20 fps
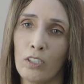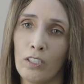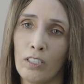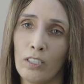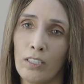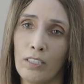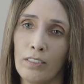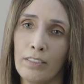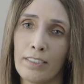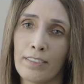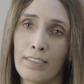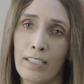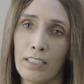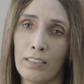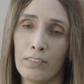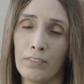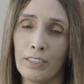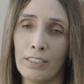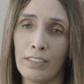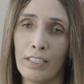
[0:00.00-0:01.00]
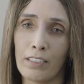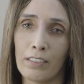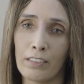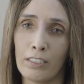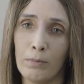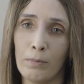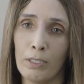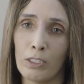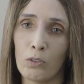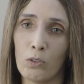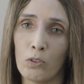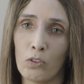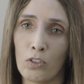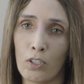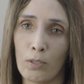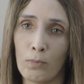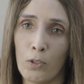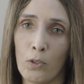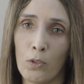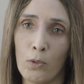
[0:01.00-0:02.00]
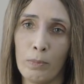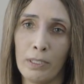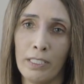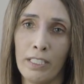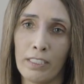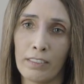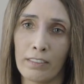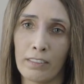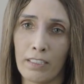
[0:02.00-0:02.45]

النسائي في إدارة حماية الأسرة منذ بداية